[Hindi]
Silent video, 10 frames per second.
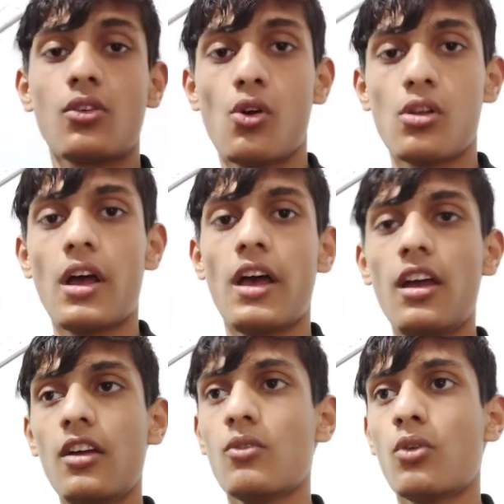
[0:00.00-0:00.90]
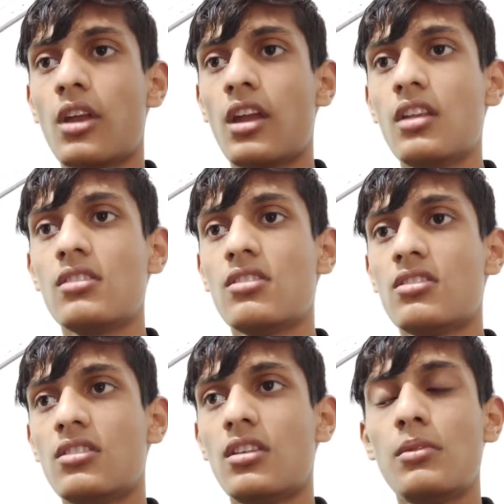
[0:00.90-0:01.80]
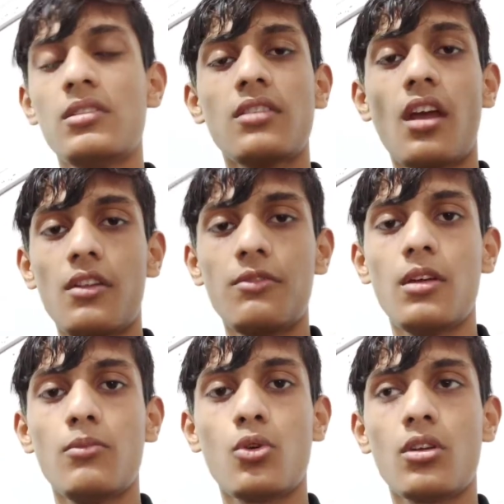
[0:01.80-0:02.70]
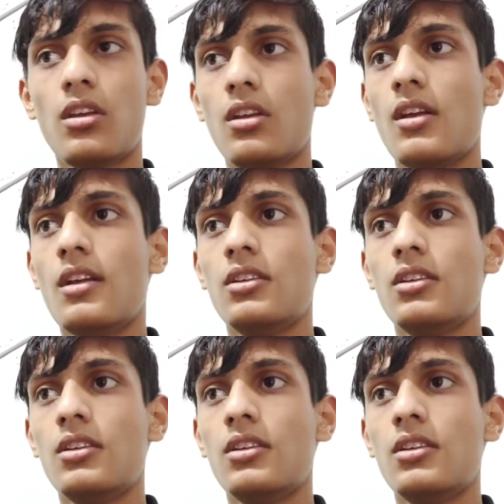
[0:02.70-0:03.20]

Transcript: कॉल आया है वो कह रहे जितनी भी सेल्फ है बुक की